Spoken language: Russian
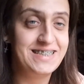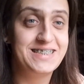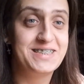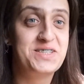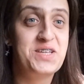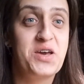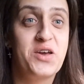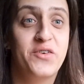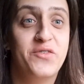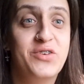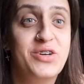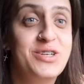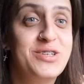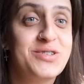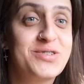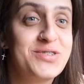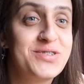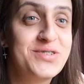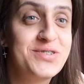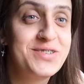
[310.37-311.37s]
Не знаю, я выгляжу
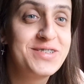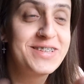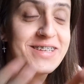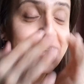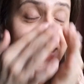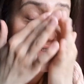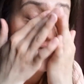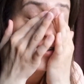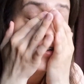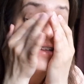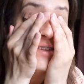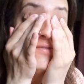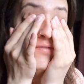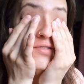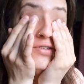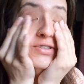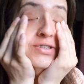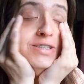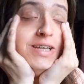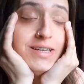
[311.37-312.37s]
сегодня таким, как
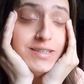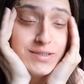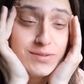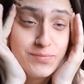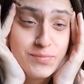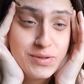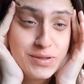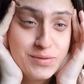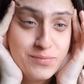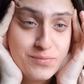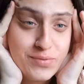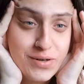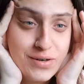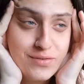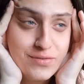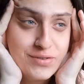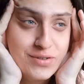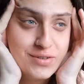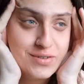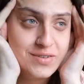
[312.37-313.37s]
заспанным,
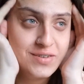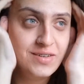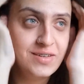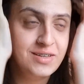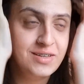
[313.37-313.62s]
правда.